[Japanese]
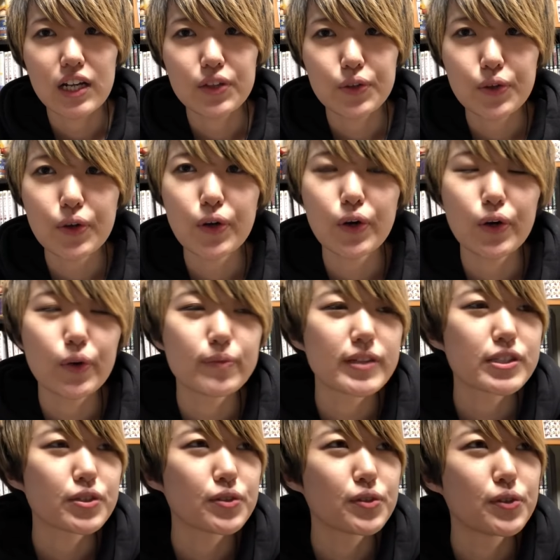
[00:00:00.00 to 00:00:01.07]
の,、ま
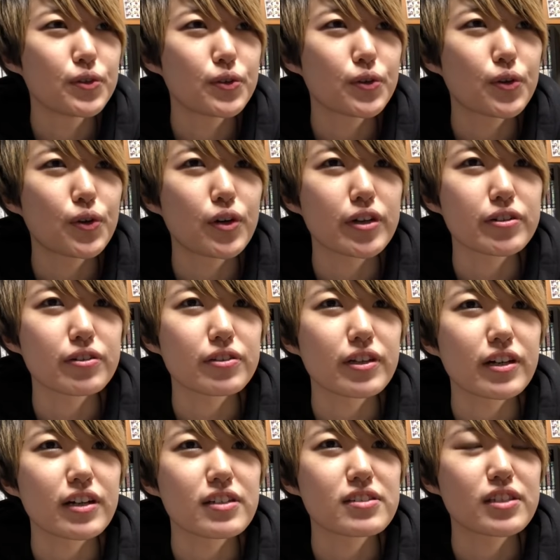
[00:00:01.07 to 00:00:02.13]
あその「紅白
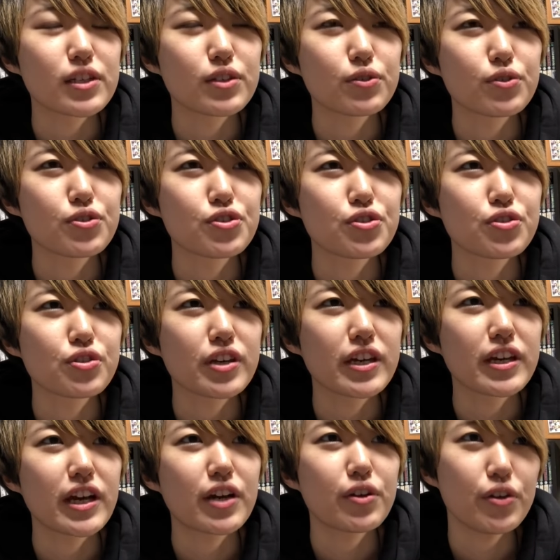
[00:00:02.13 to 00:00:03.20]
歌合戦」の中
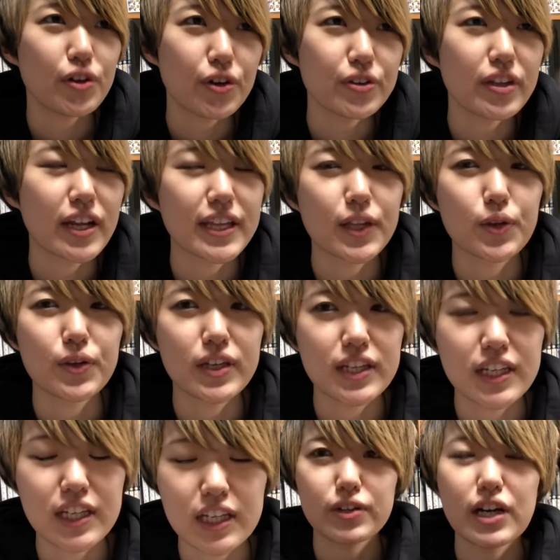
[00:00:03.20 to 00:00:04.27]
継やるよってなった時
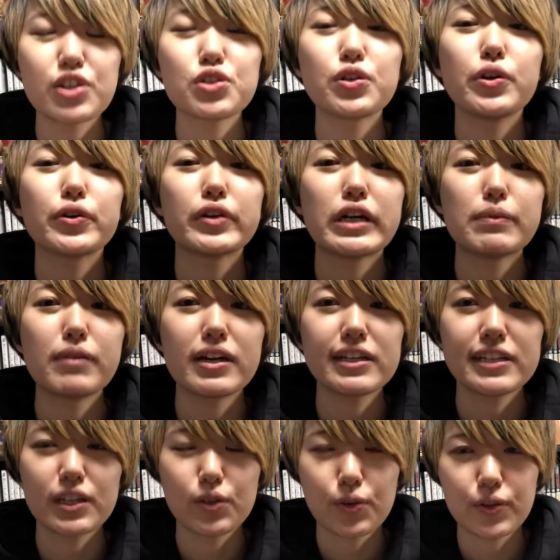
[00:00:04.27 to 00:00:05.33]
に会場は横浜
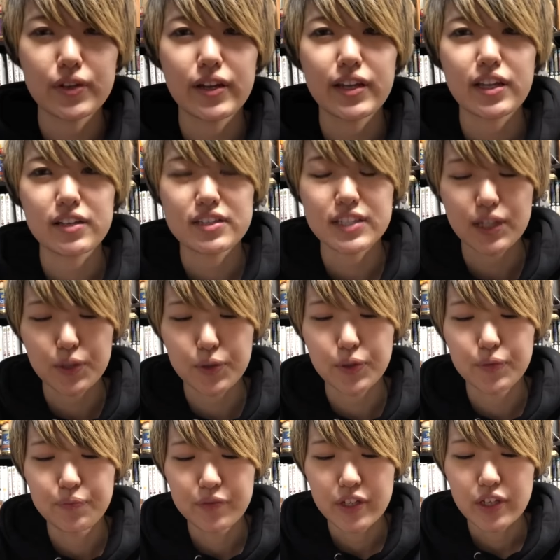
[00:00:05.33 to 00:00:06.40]
アリーナで行われたんですけど